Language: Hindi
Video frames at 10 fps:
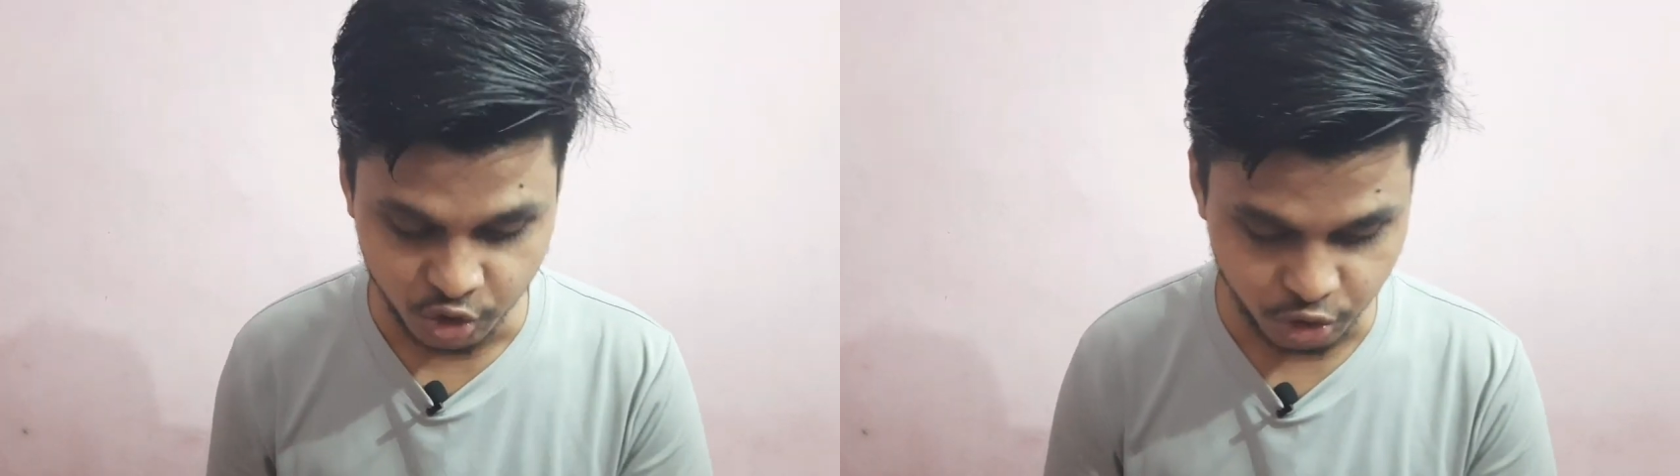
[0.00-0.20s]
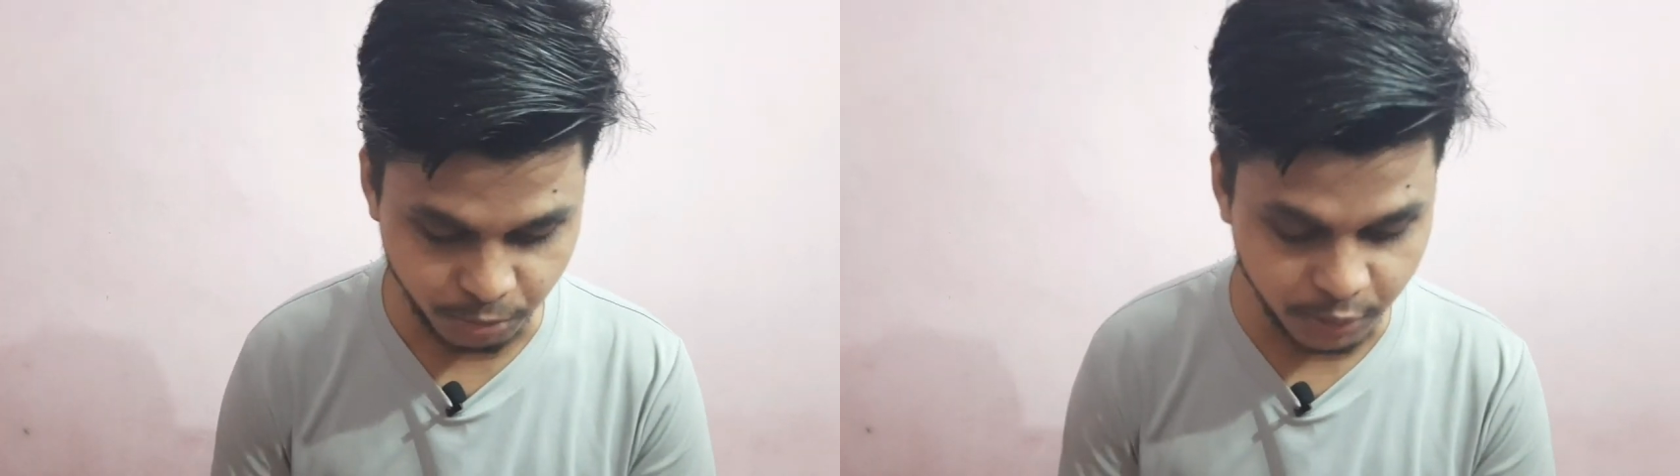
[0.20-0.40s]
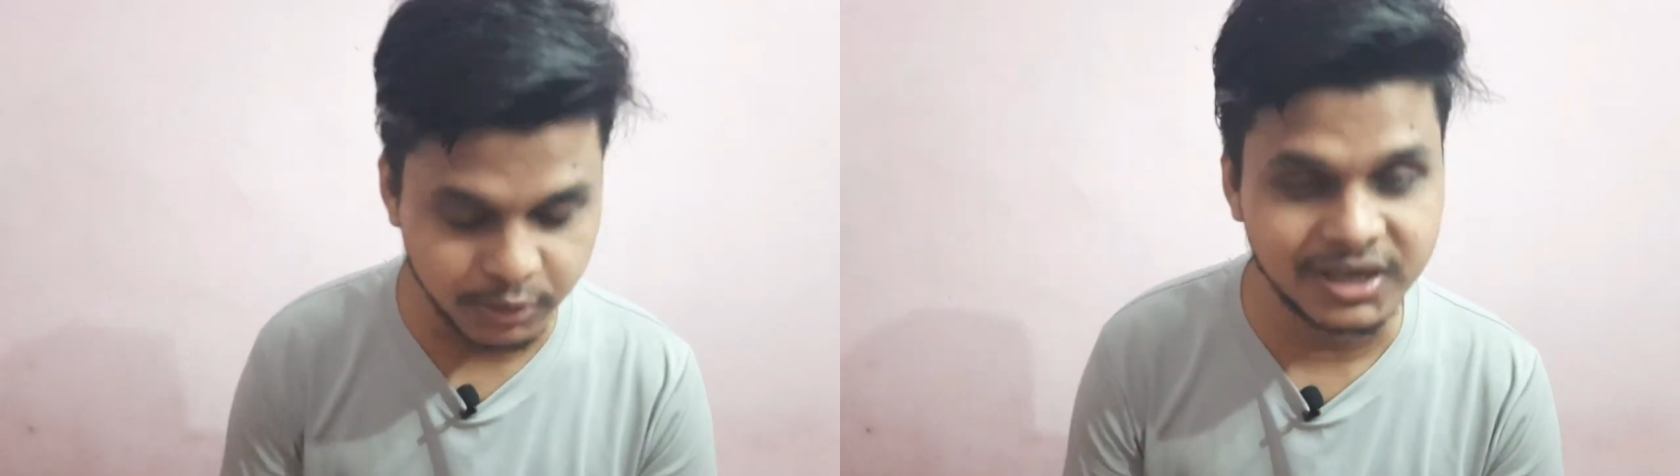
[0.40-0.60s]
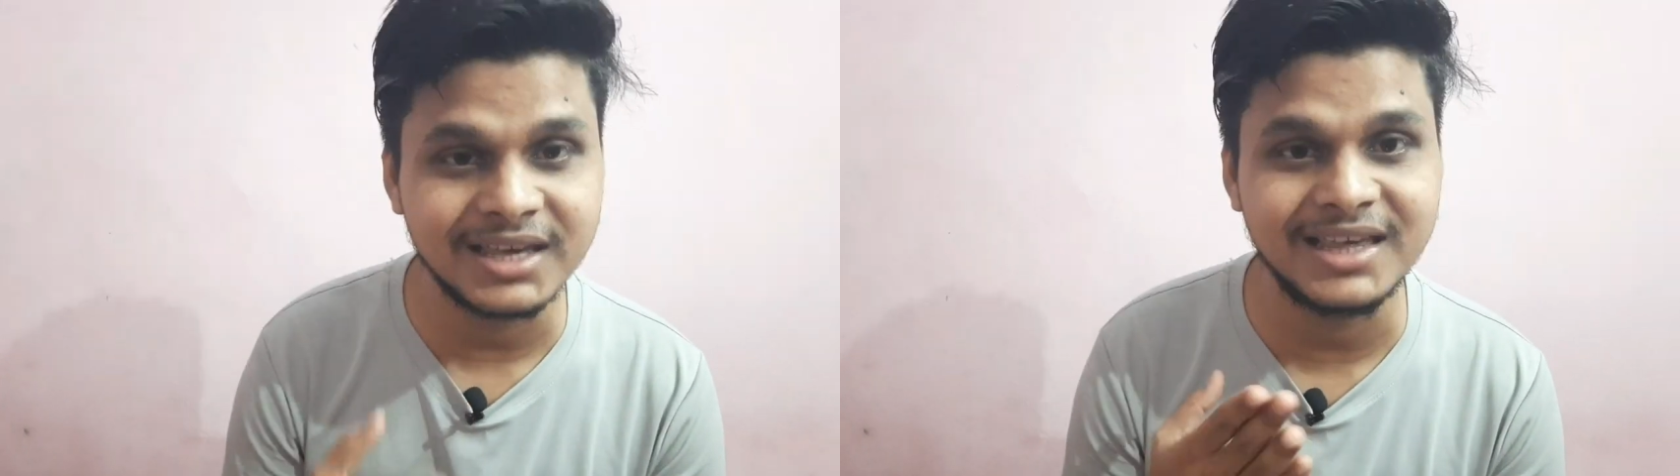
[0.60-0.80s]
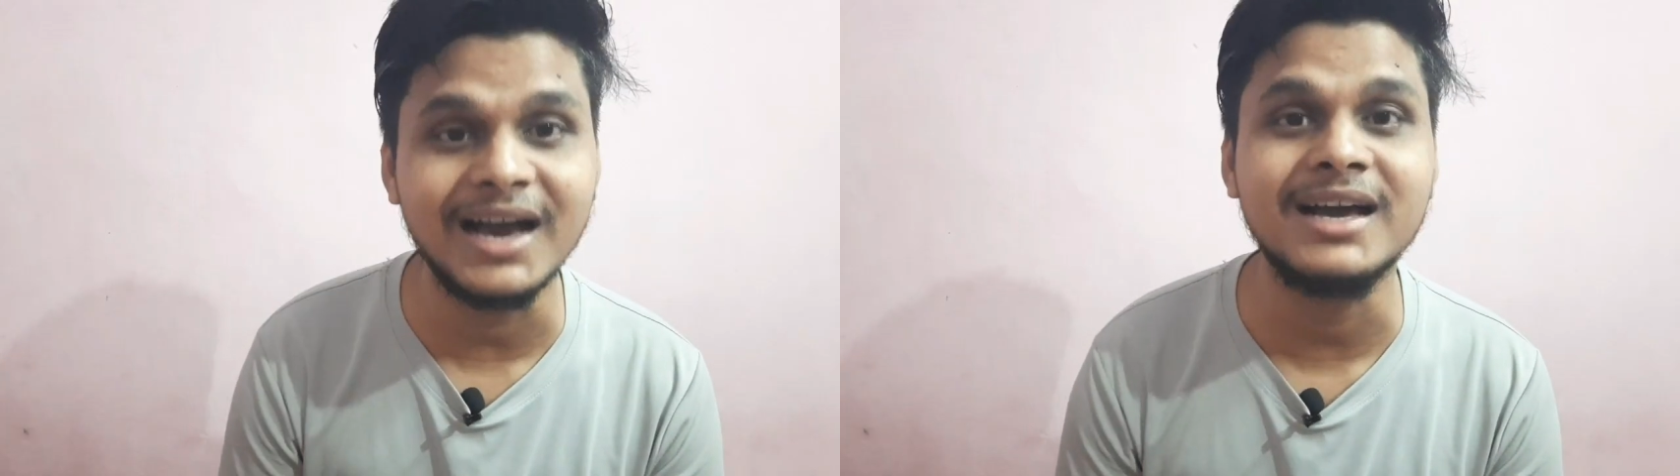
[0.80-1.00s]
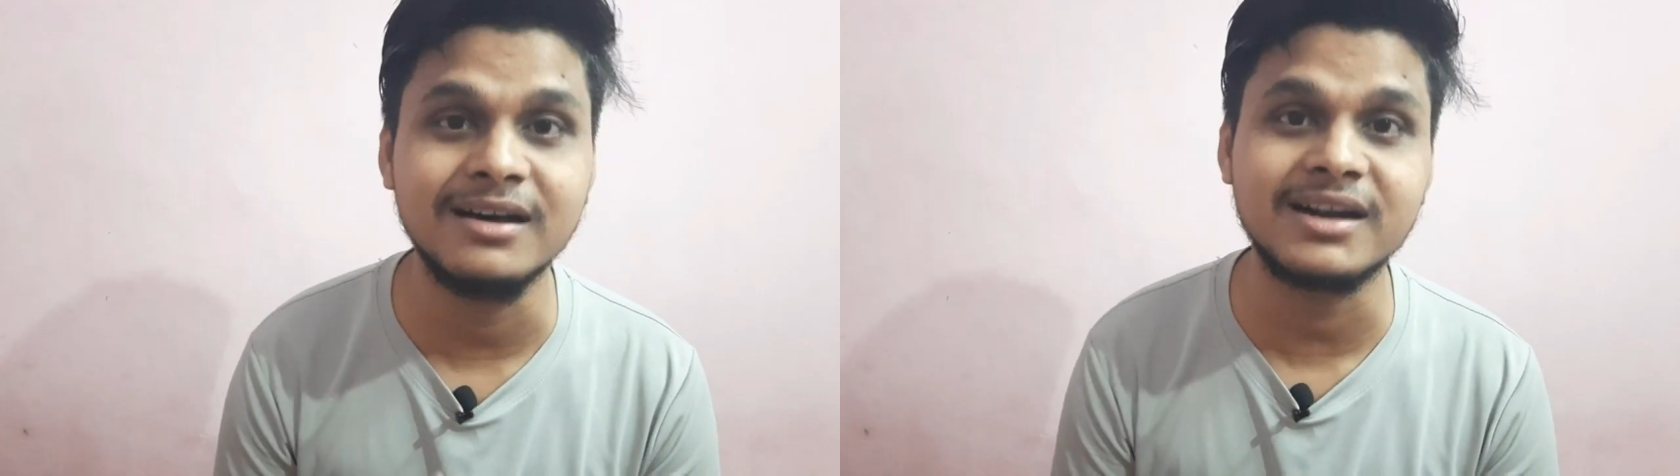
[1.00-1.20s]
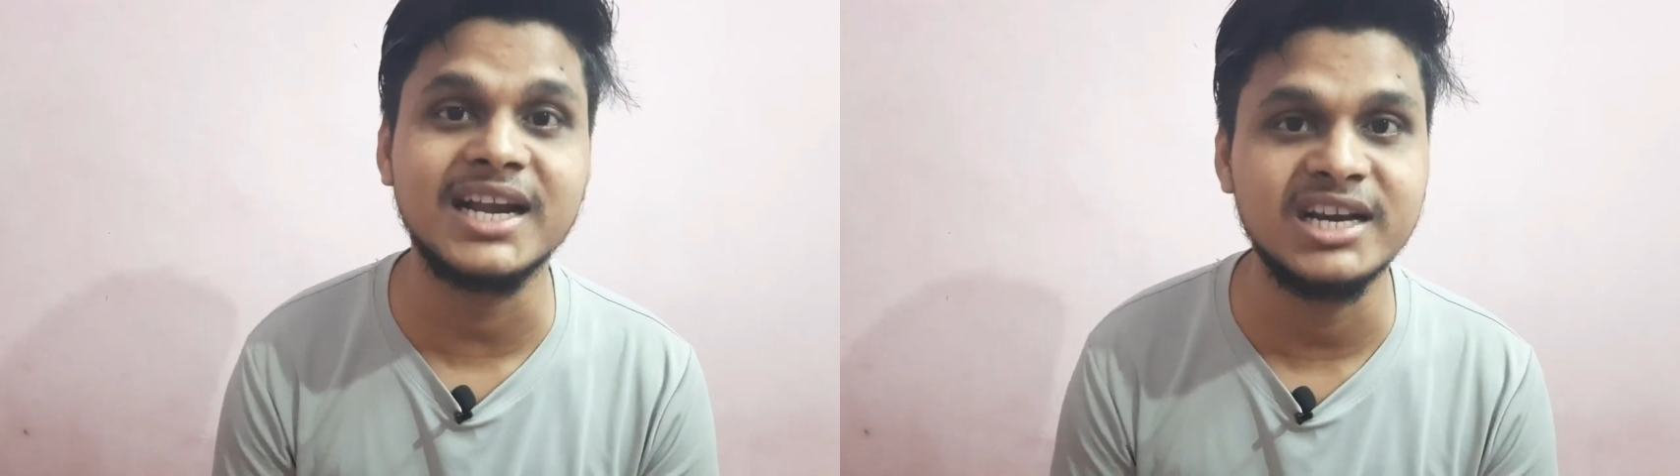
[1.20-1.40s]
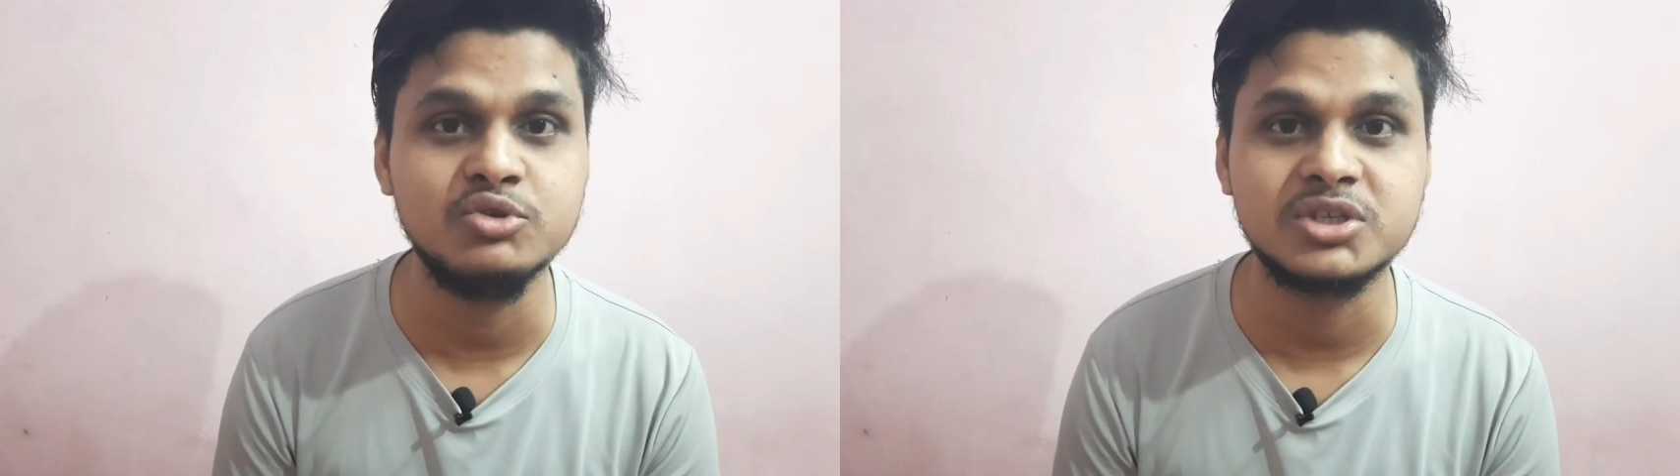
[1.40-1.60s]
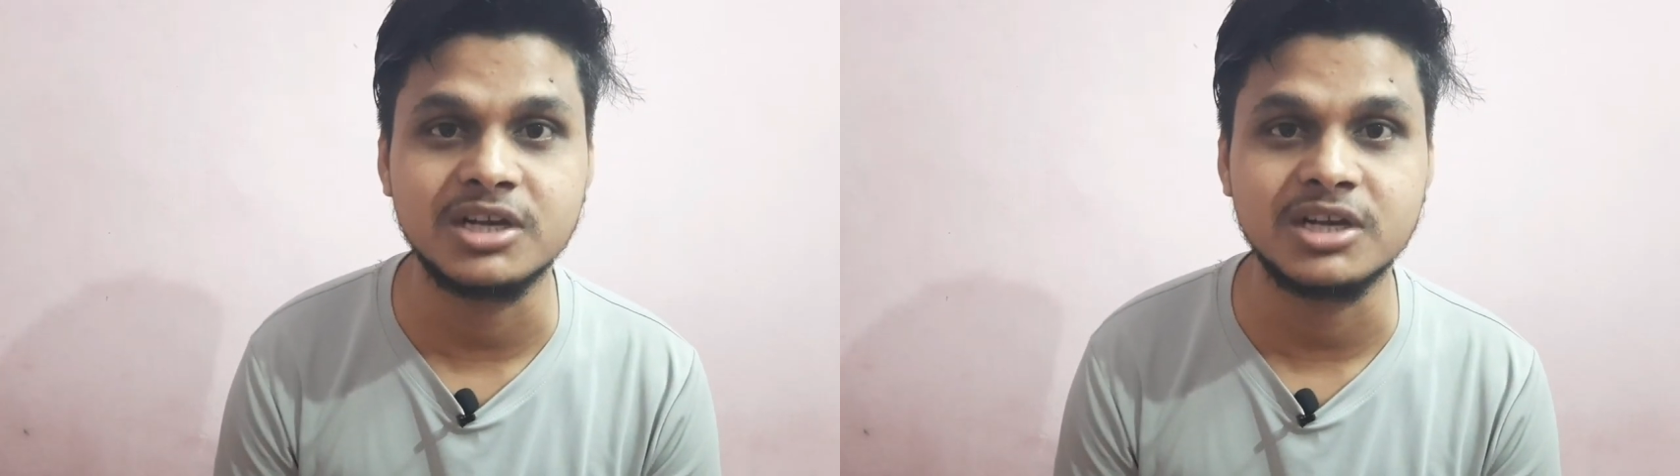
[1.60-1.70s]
तो बोलोगे क्या कर रहा है आयुष